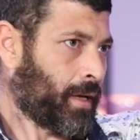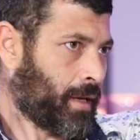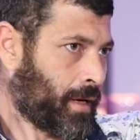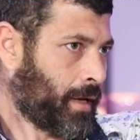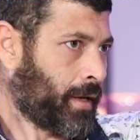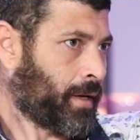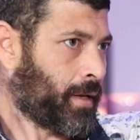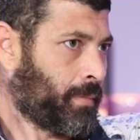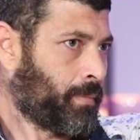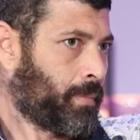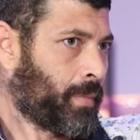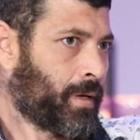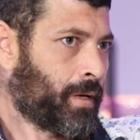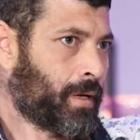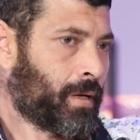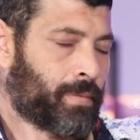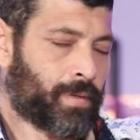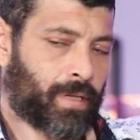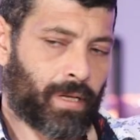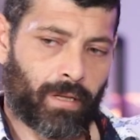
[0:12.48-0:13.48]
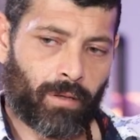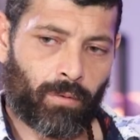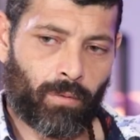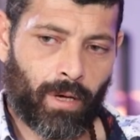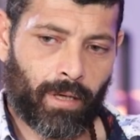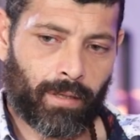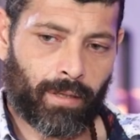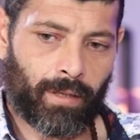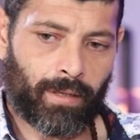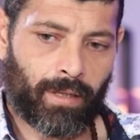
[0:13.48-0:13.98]
كان قريب مني بذات
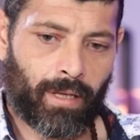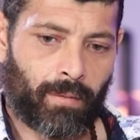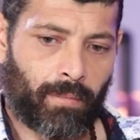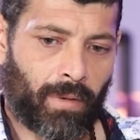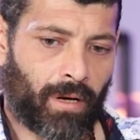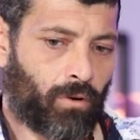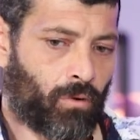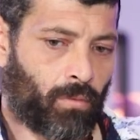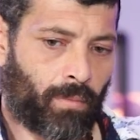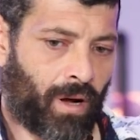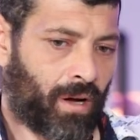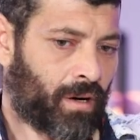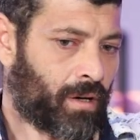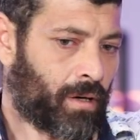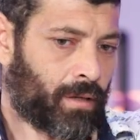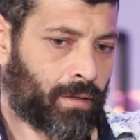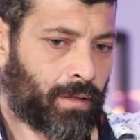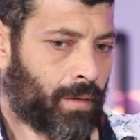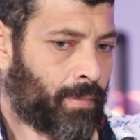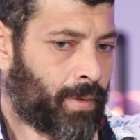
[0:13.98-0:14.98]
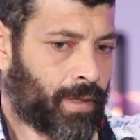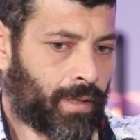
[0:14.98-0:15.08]
الوقت قد منه معرض